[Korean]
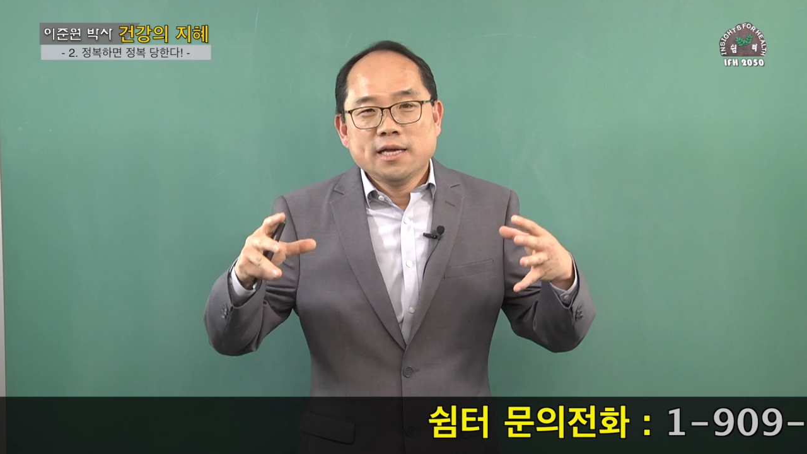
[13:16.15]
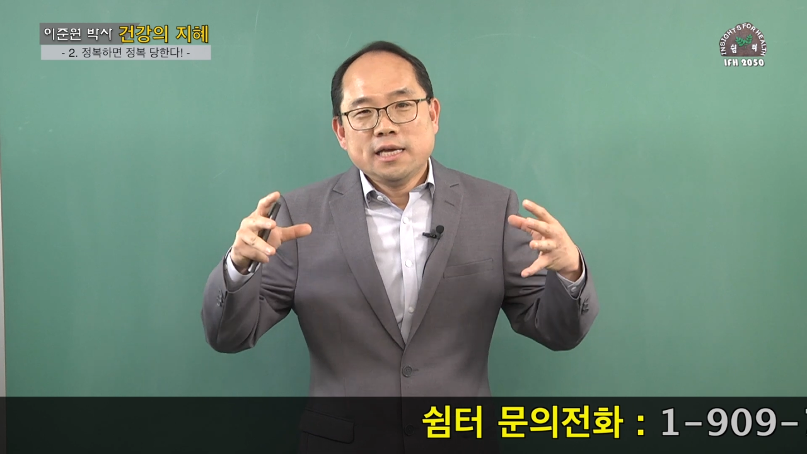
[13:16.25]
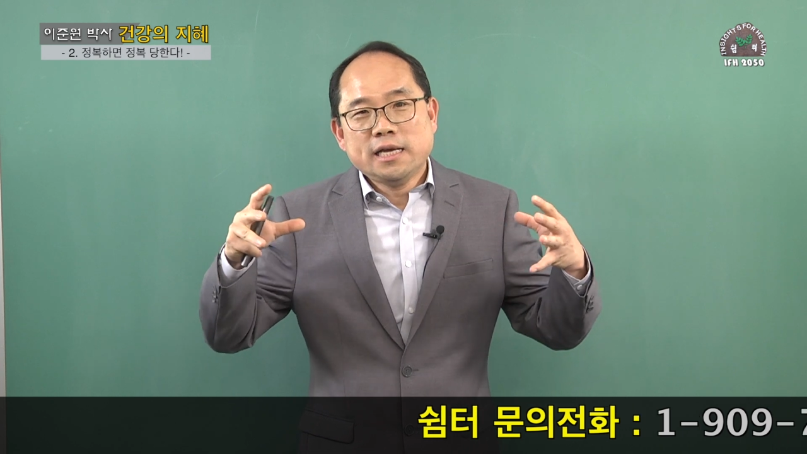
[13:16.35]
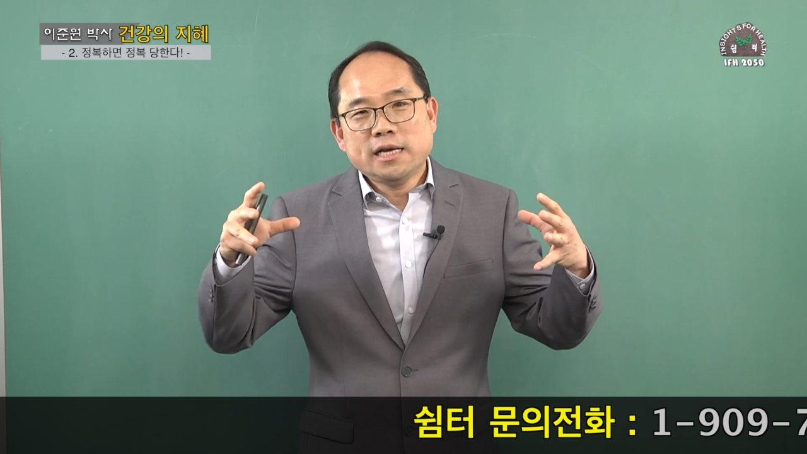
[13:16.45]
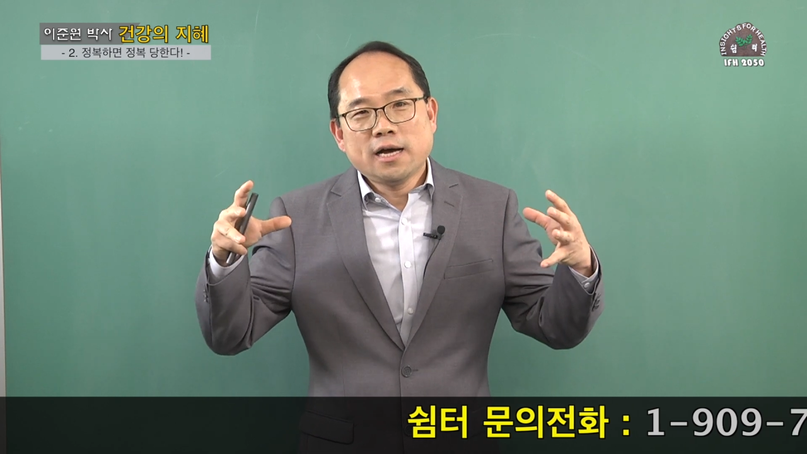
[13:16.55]

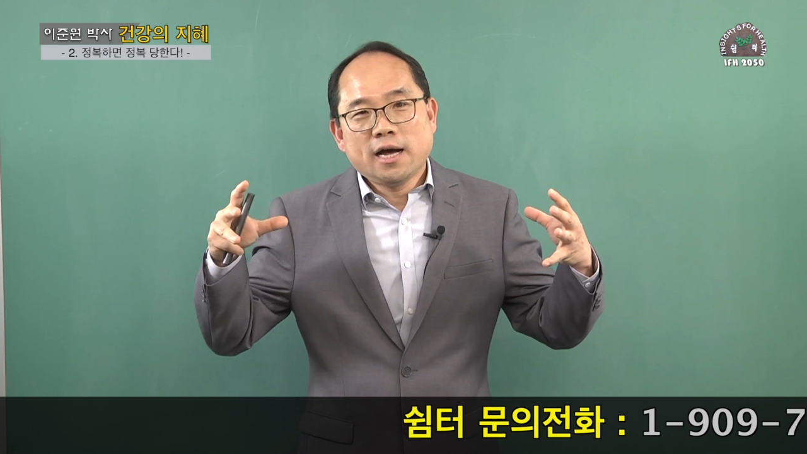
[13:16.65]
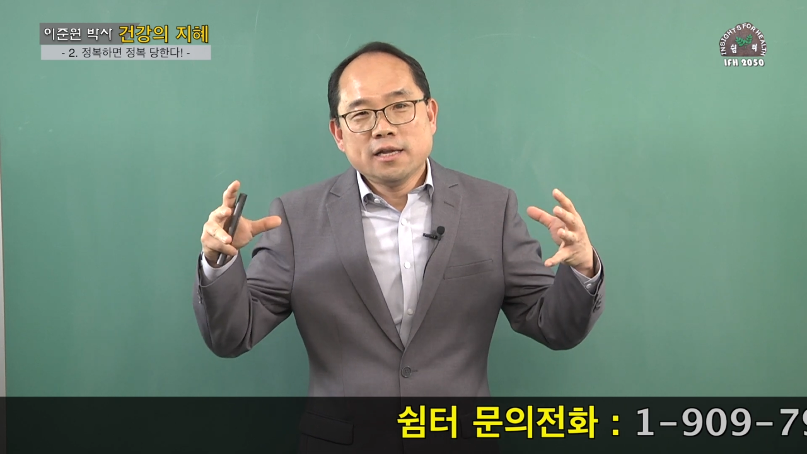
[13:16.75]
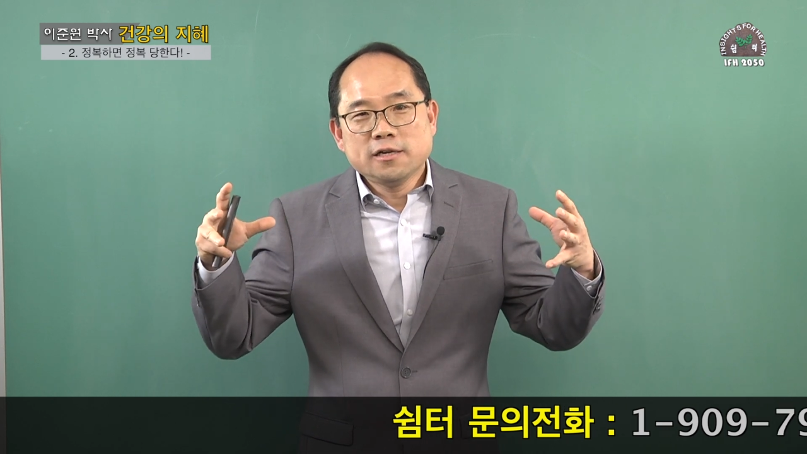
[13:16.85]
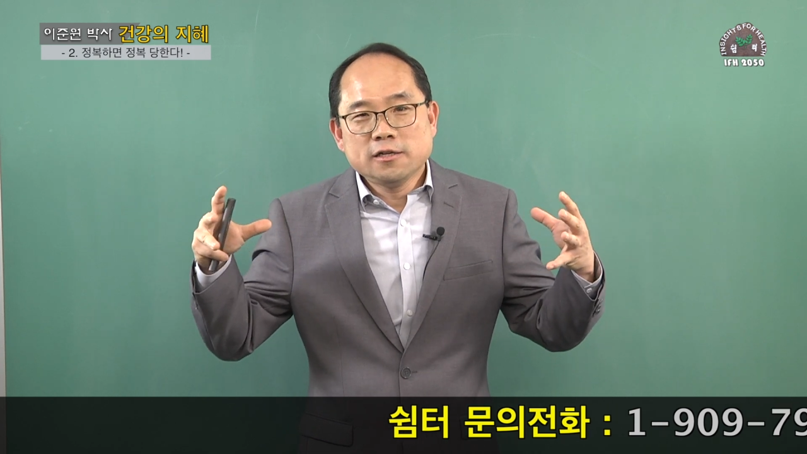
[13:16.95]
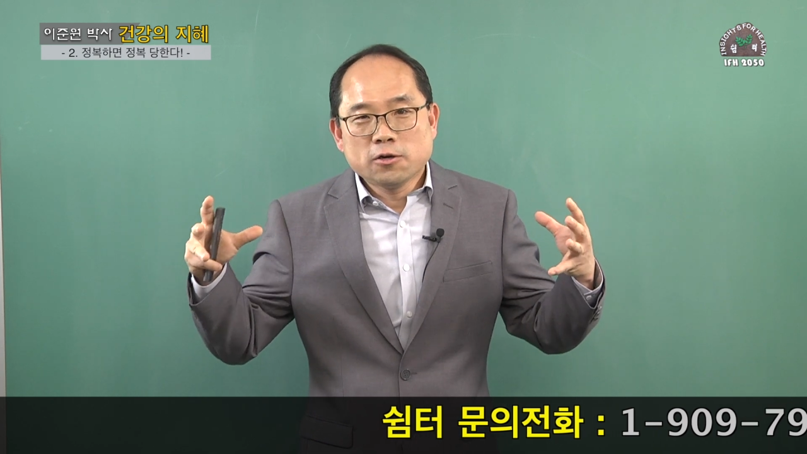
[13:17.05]

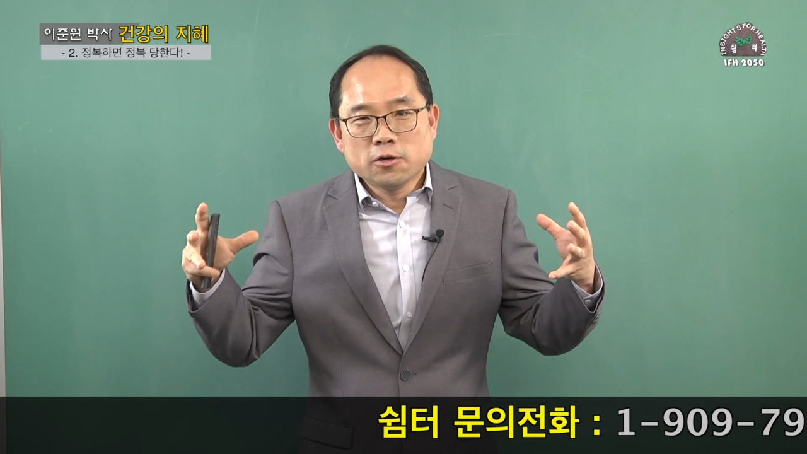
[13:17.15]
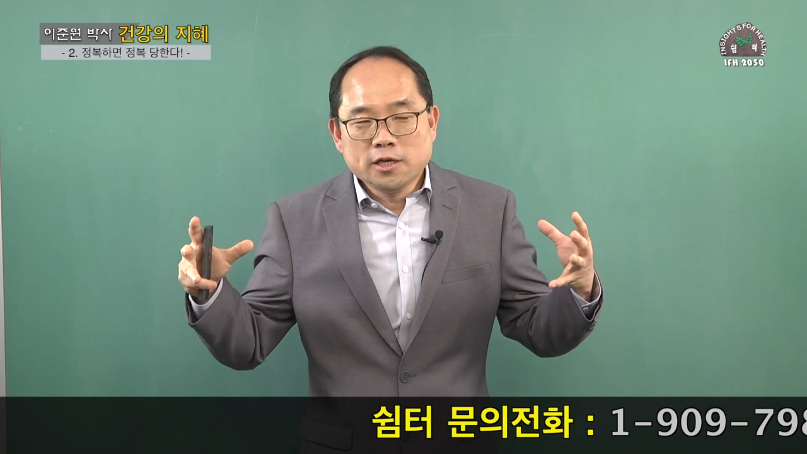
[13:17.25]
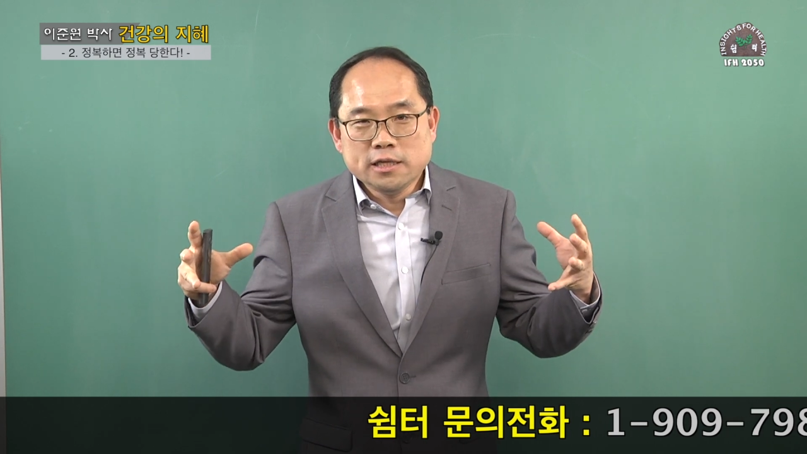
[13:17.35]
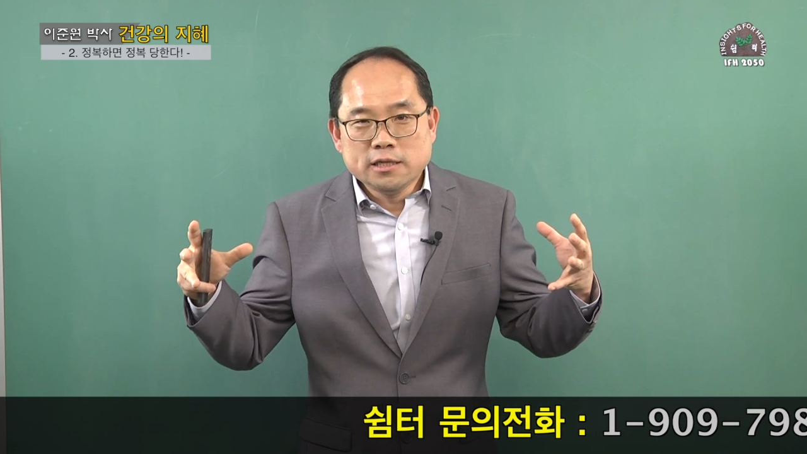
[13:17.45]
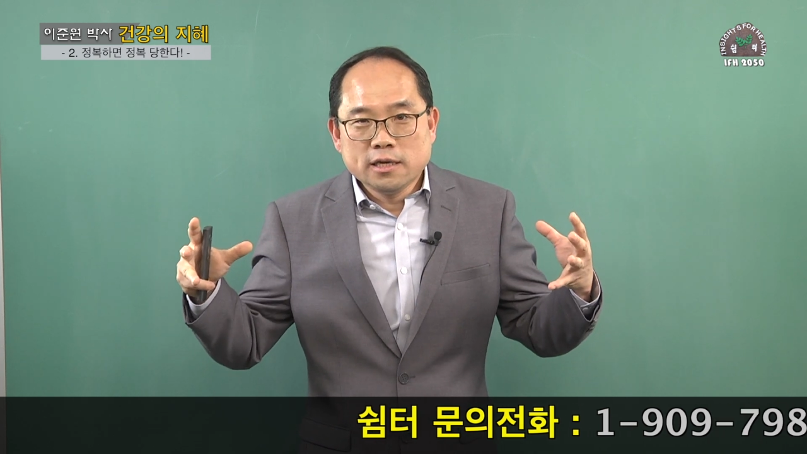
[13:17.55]
인간을 더
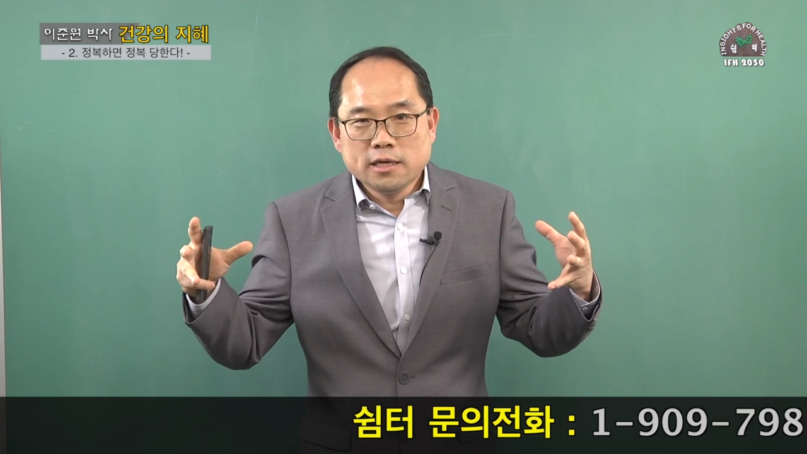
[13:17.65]
인,